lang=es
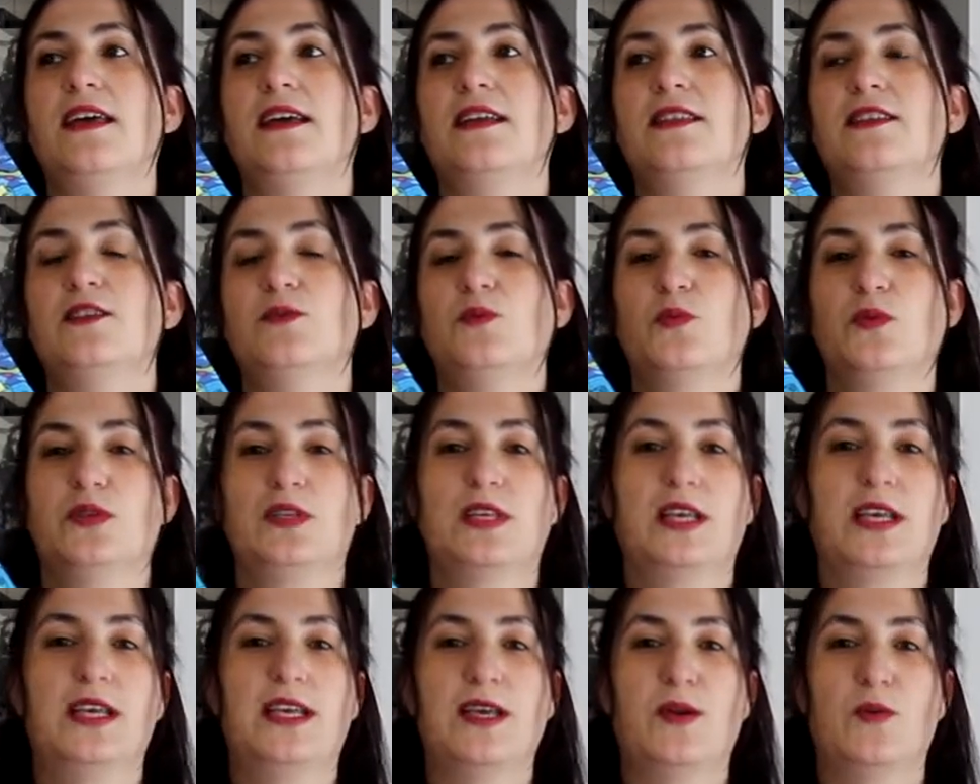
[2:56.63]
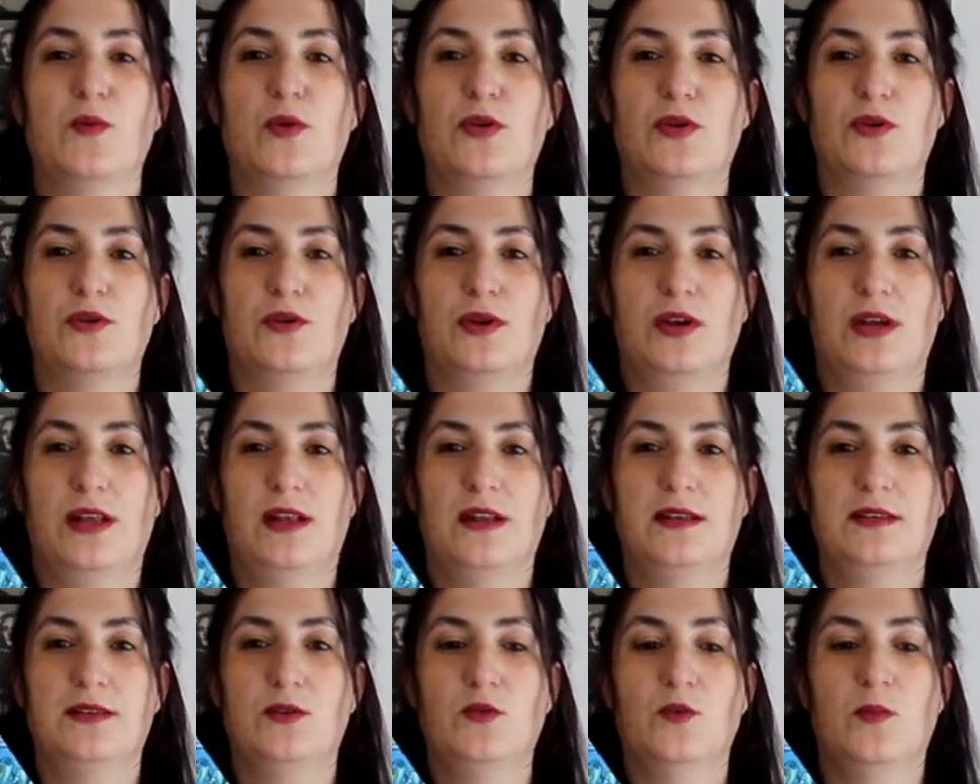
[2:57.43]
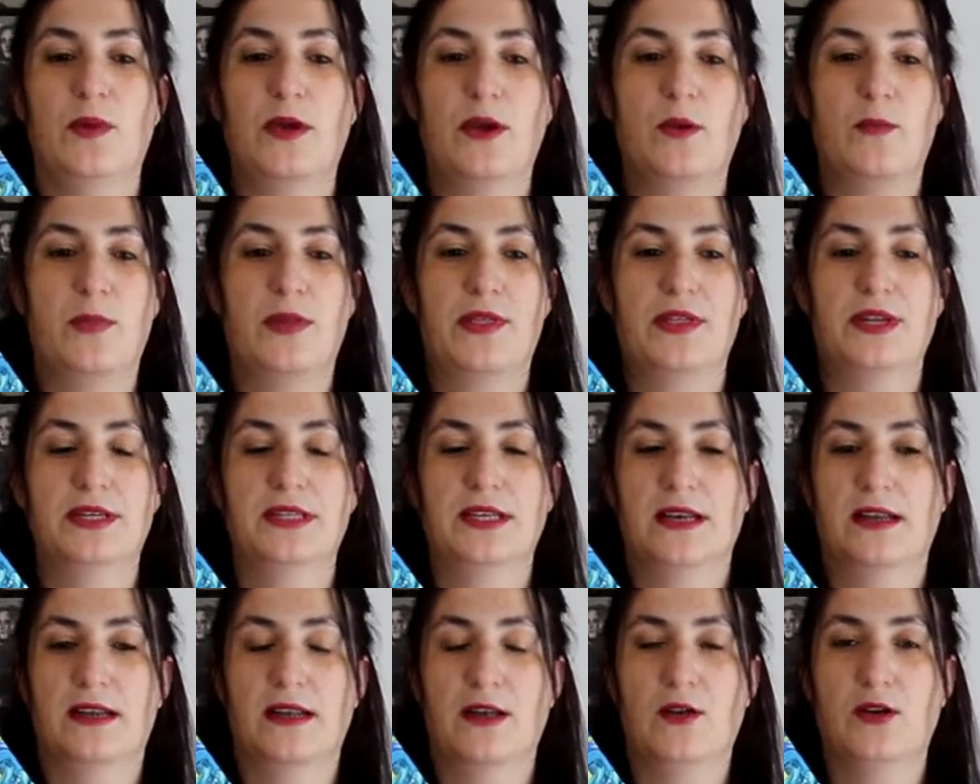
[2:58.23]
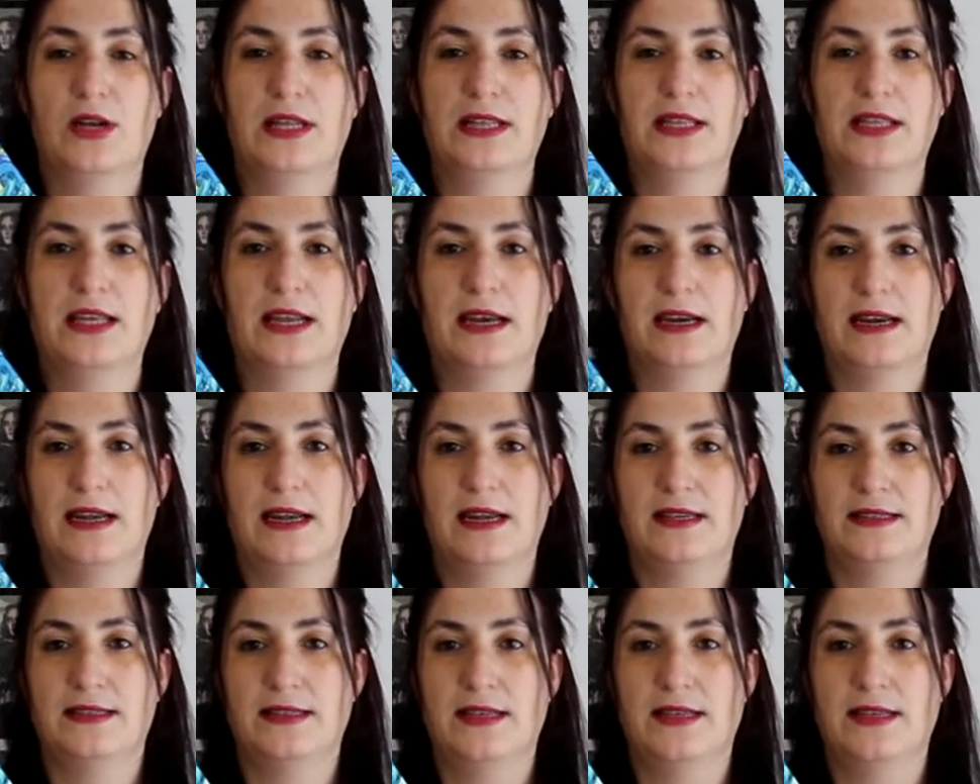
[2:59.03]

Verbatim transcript: después de que, bueno, el ser humano al parecer se ha cargado la Tierra,